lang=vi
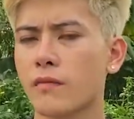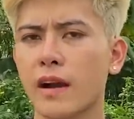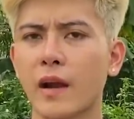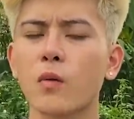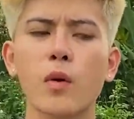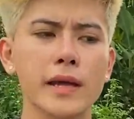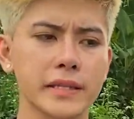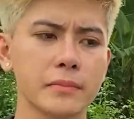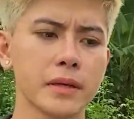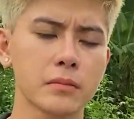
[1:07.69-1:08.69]
và ngày hôm qua
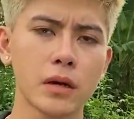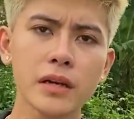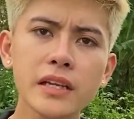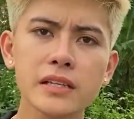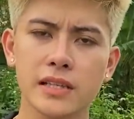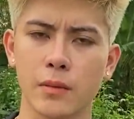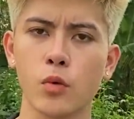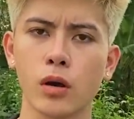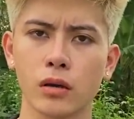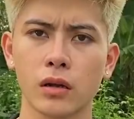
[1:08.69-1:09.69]
thì mình mới đi giải
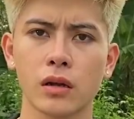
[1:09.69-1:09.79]
bùa